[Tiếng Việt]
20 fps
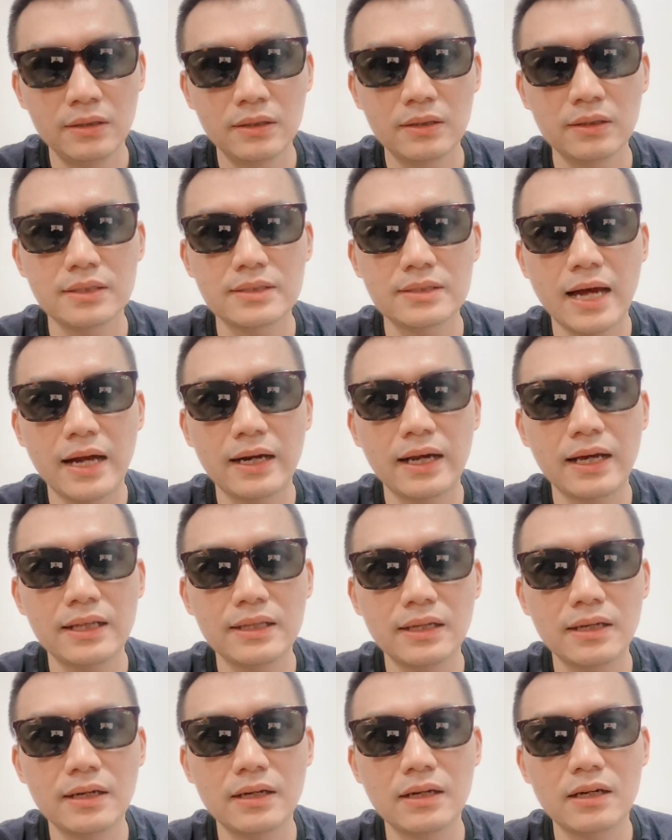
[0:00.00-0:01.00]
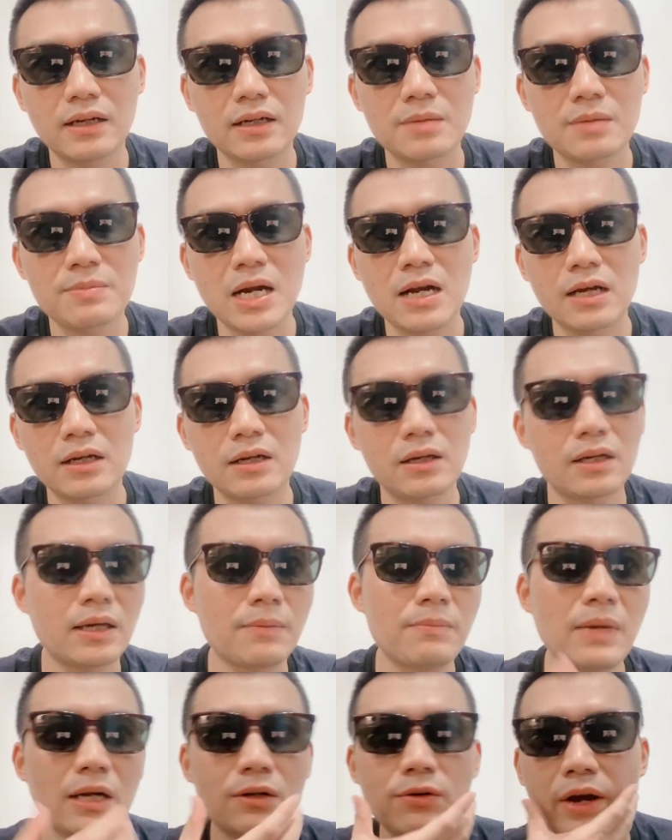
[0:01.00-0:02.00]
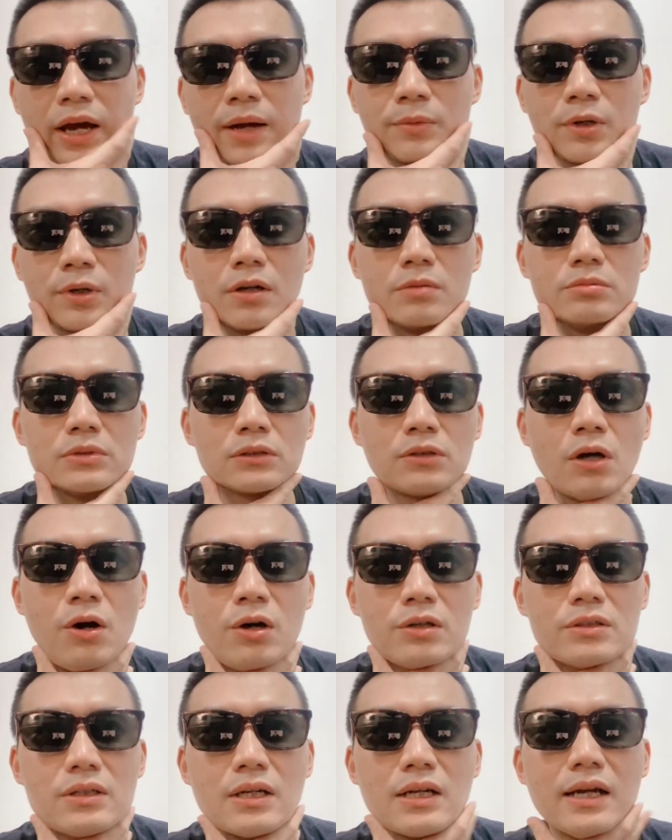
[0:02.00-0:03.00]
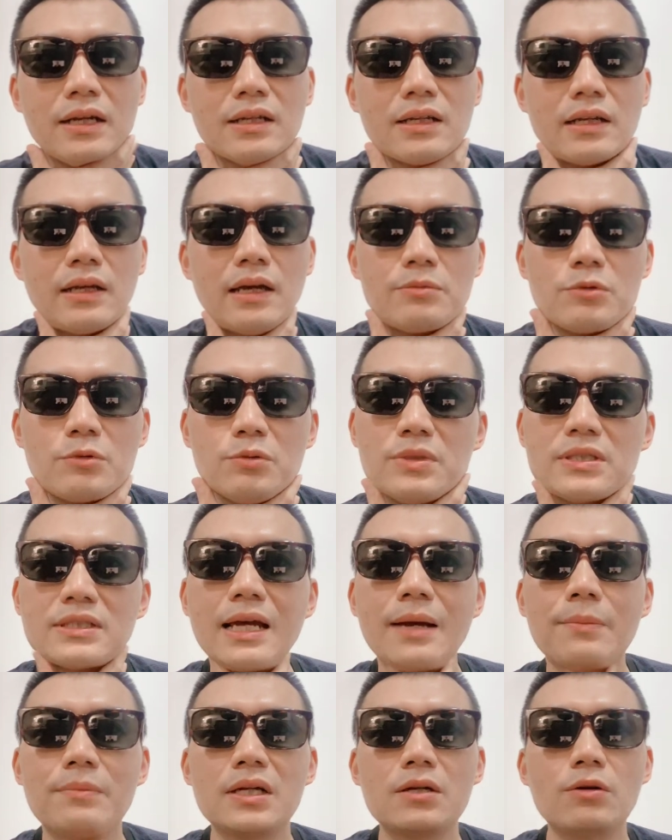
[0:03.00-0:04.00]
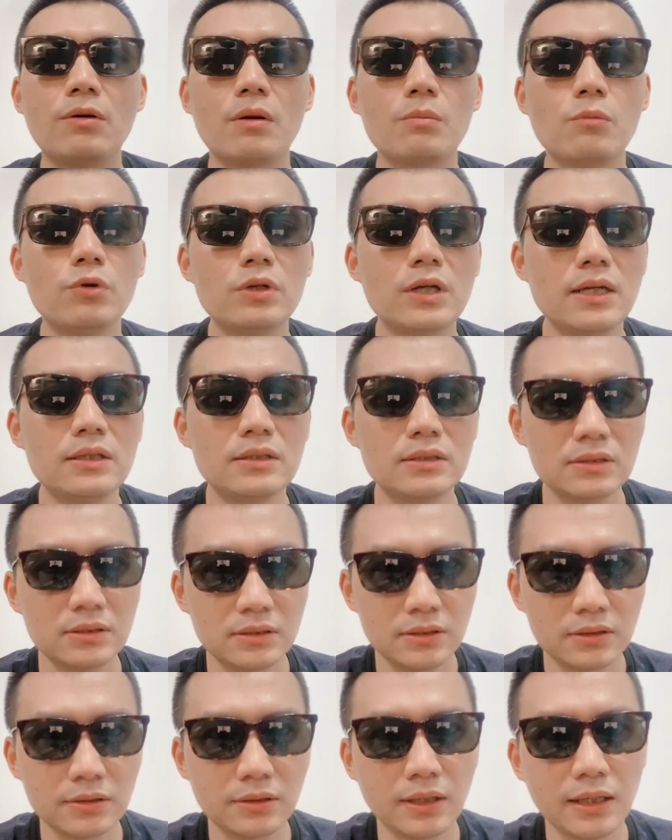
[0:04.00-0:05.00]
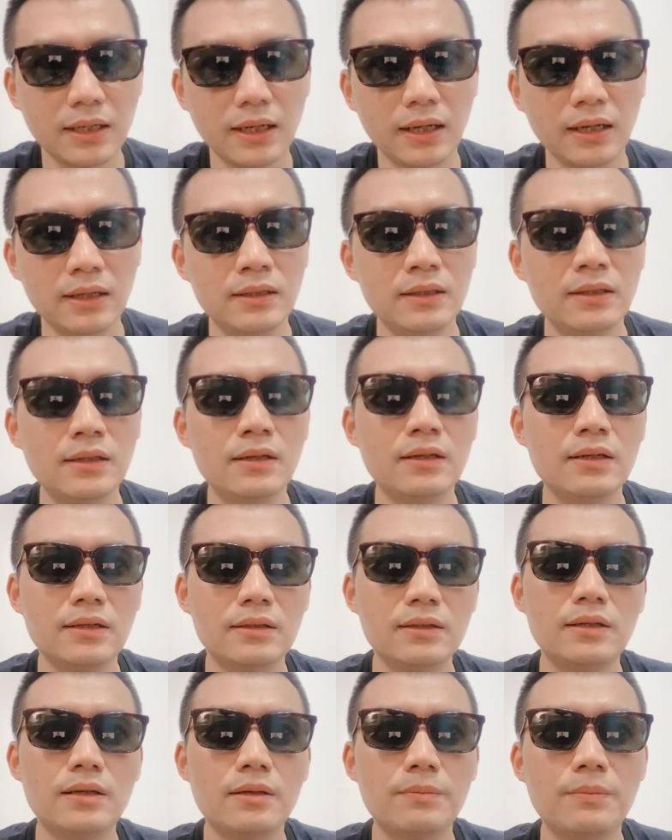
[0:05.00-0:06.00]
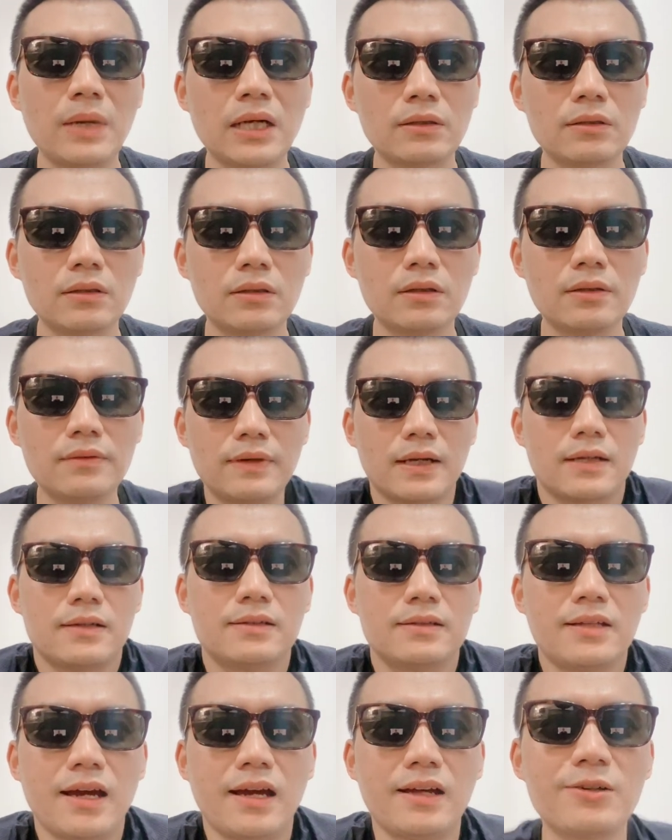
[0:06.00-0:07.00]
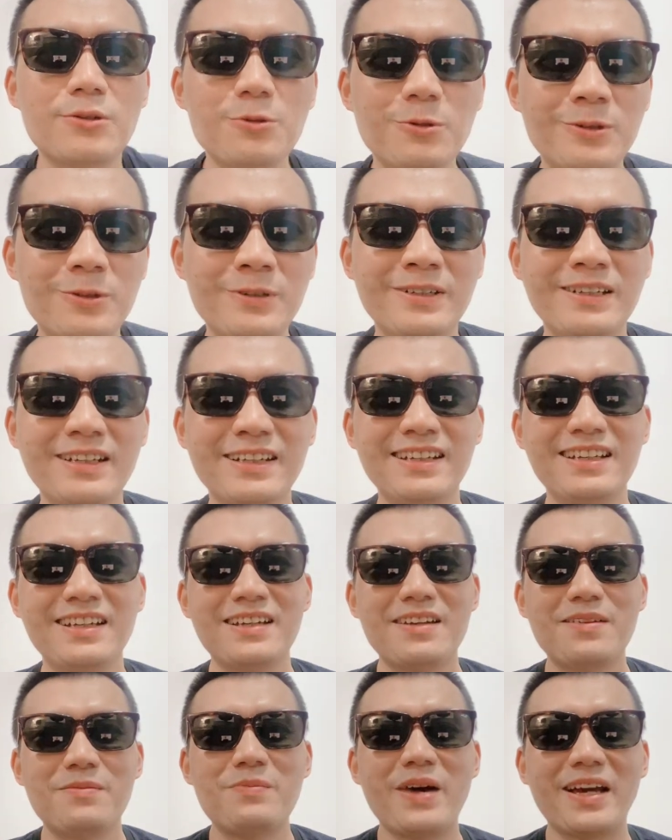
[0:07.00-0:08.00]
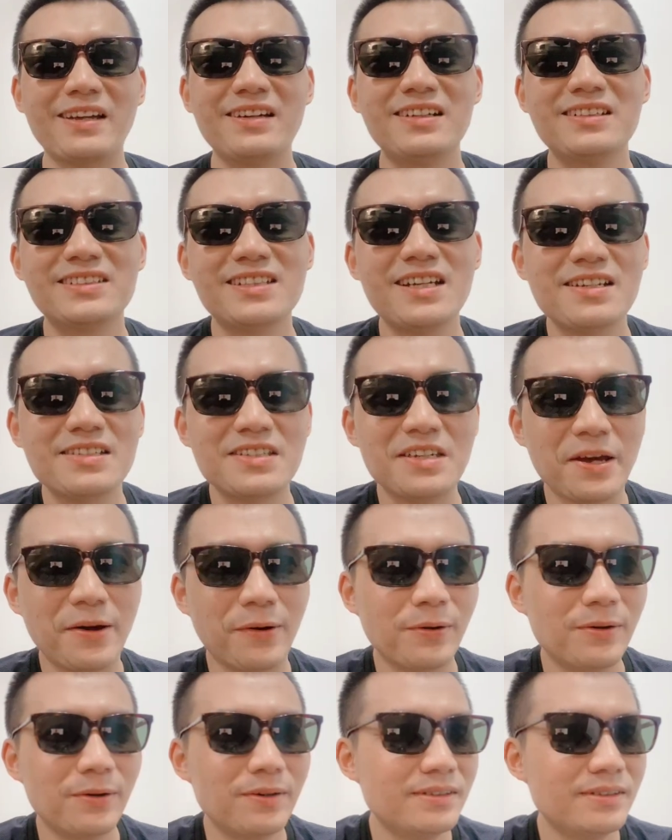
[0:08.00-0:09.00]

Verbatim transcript: Cái dáng này thì các bạn là cái mặt của em nó không được to, đợt này thì em cũng bị giảm mất khoảng 4 cân, cho nên là mặt và cơ thể nó cũng mảnh hơn rất là nhiều,